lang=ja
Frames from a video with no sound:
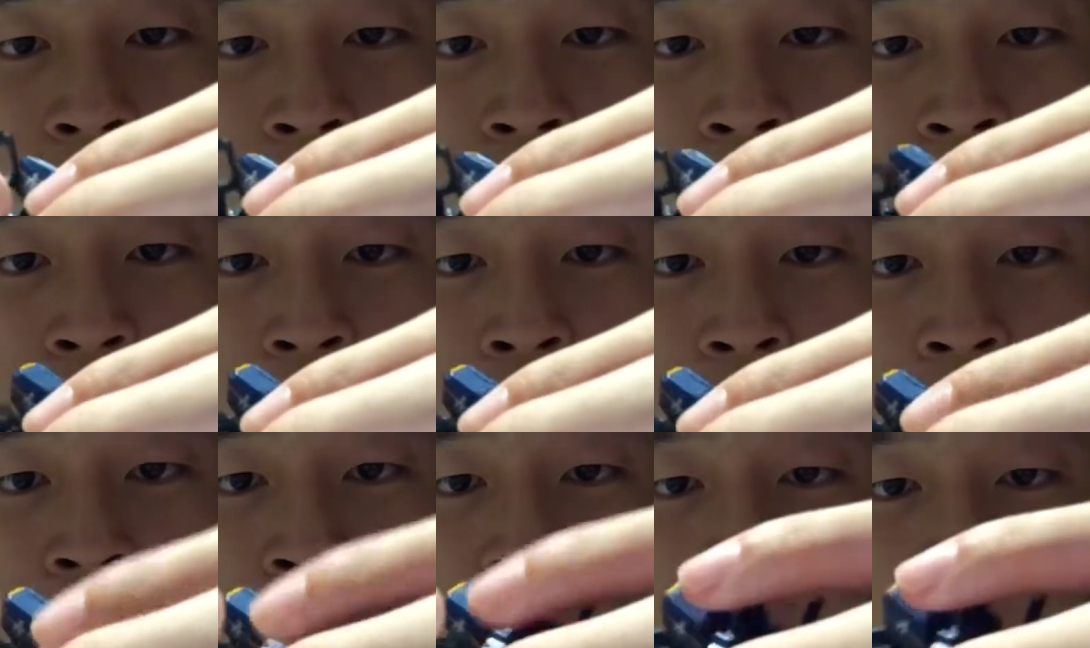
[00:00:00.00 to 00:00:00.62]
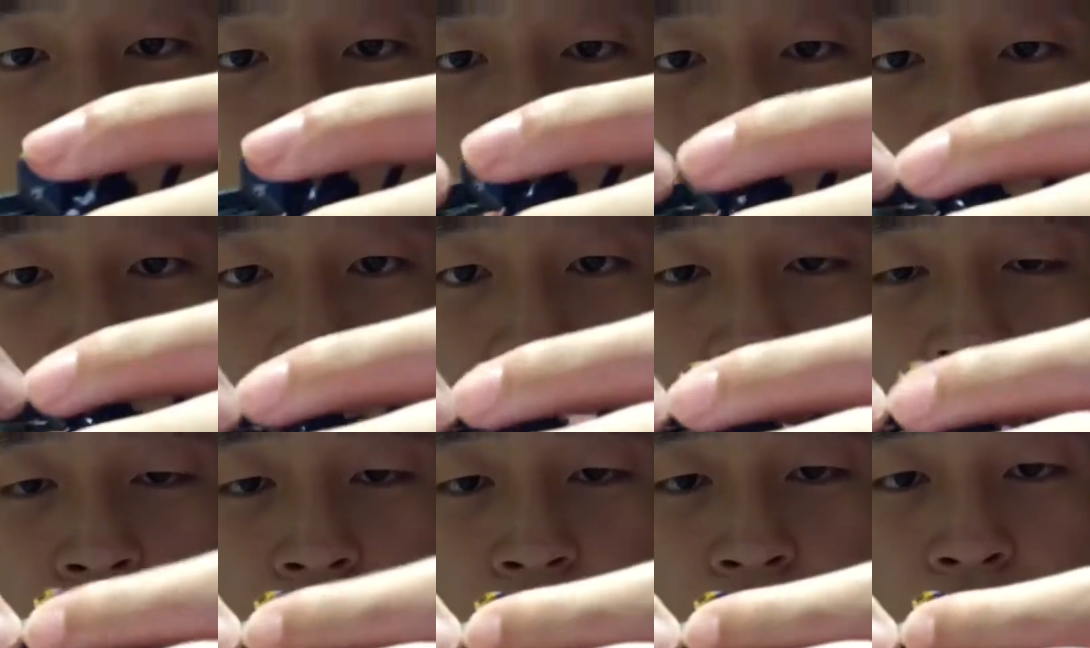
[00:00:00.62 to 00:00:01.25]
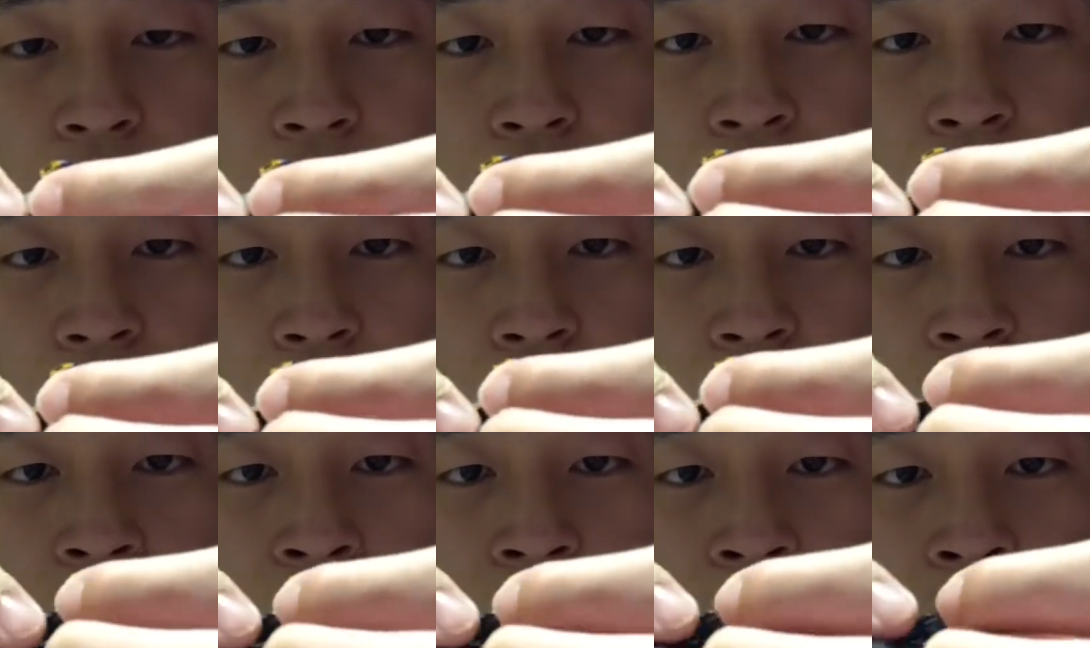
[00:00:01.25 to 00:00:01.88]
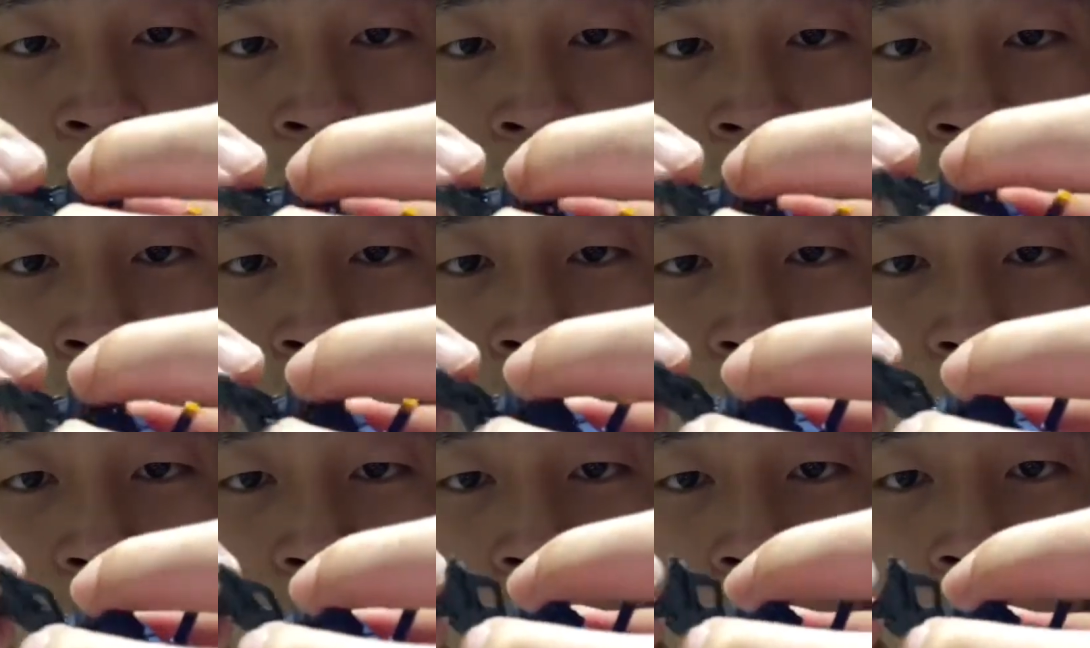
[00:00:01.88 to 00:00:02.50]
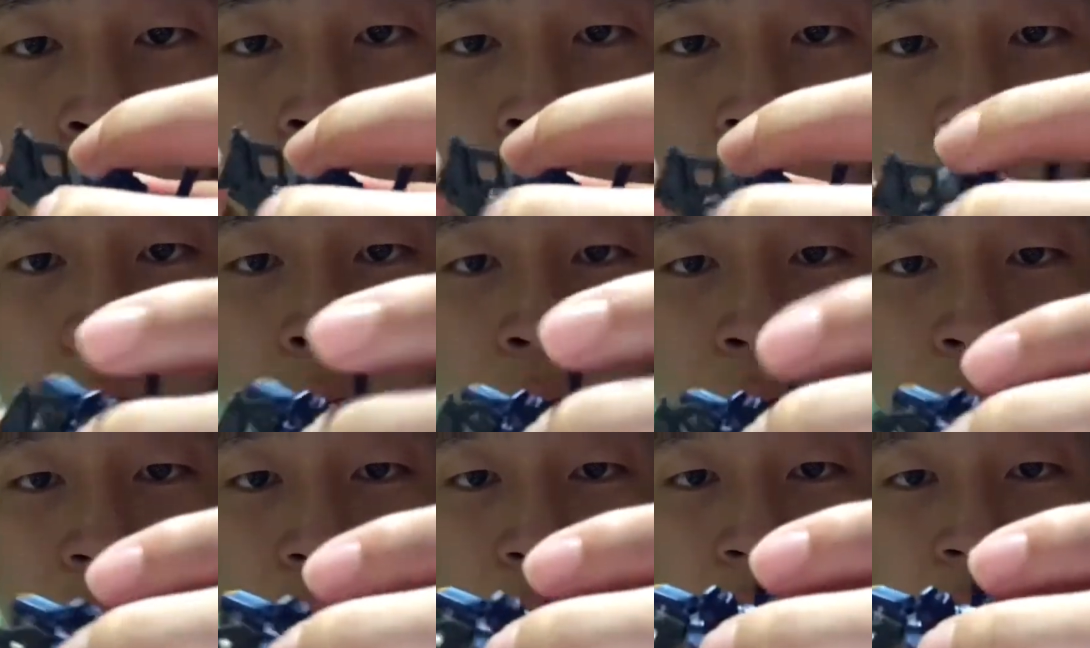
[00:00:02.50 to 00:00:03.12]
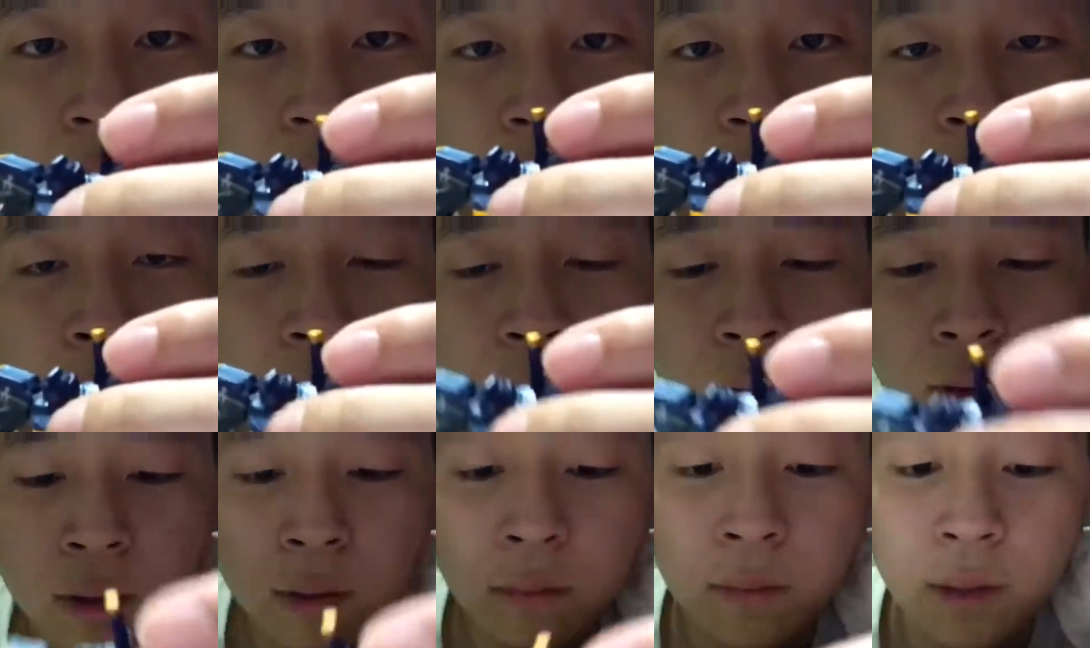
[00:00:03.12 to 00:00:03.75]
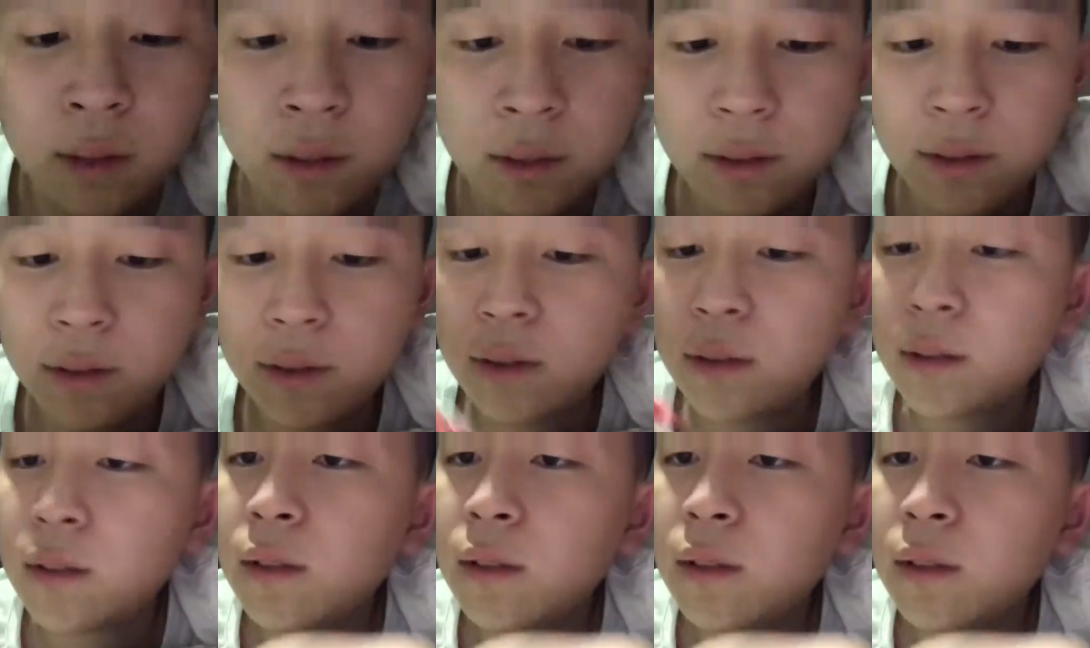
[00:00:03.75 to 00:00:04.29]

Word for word: 所が、えー、もっといいと思います